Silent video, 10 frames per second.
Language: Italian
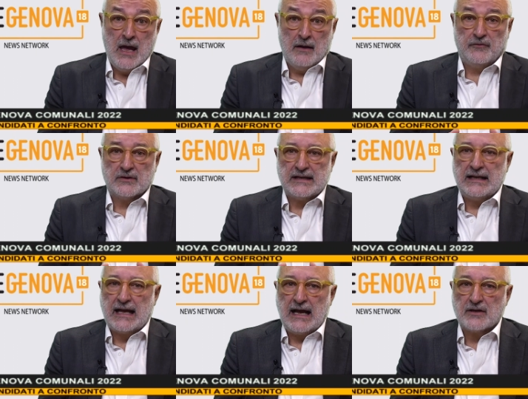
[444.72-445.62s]
Forse è il
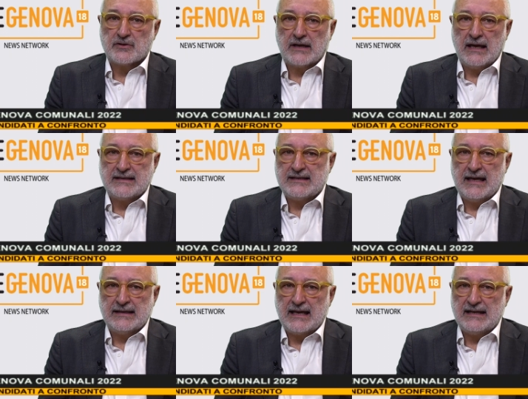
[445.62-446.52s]
caso che anziché
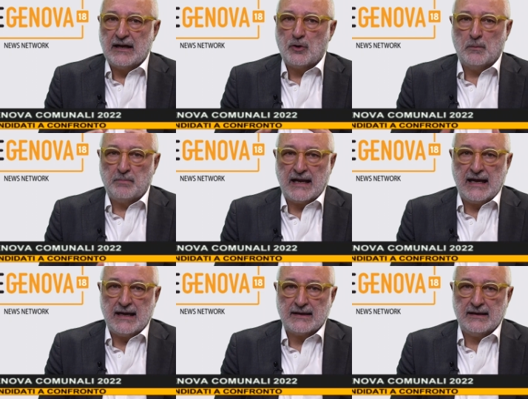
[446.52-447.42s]
andarli a
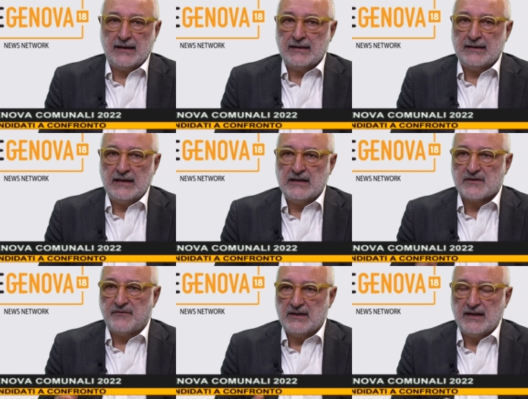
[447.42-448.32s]
comprare dagli
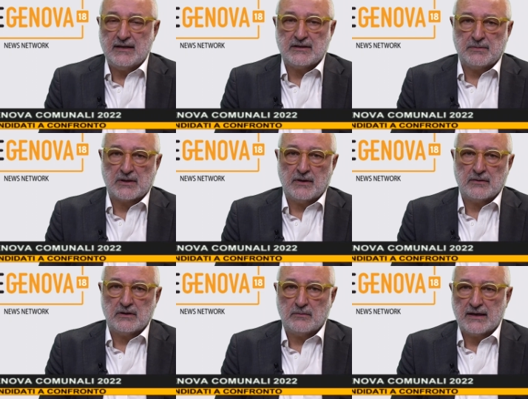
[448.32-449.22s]
svedesi per quanto
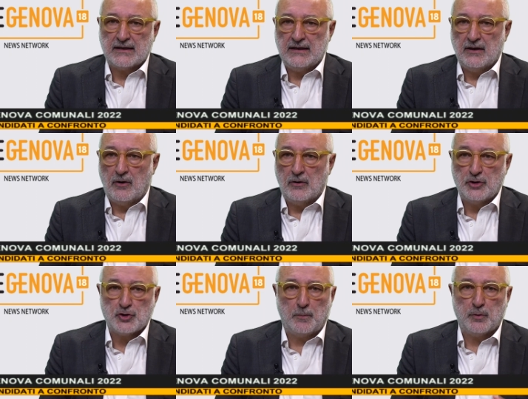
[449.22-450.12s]
riguarda gli eolici
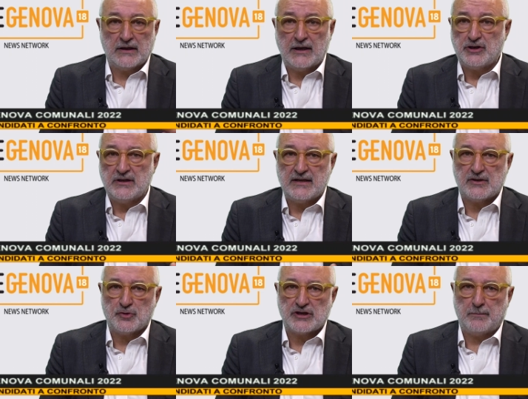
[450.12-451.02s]
oppure dai cinesi
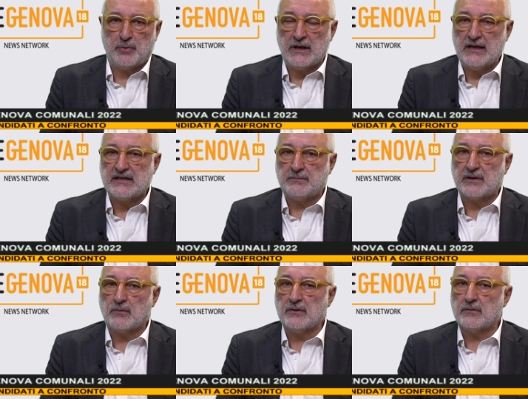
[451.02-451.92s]
o giapponesi per
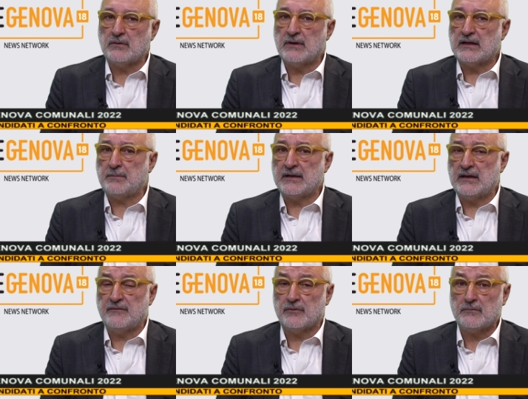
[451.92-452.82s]
quanto riguarda i pannelli
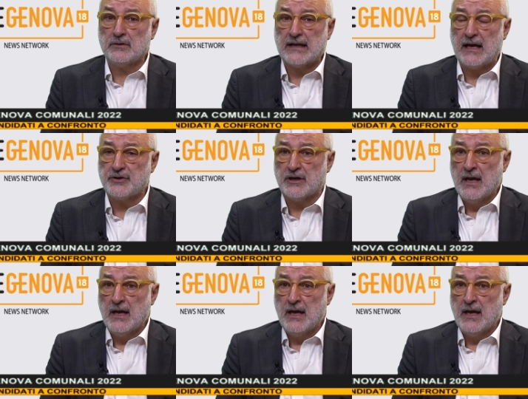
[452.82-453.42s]
fotovoltaici,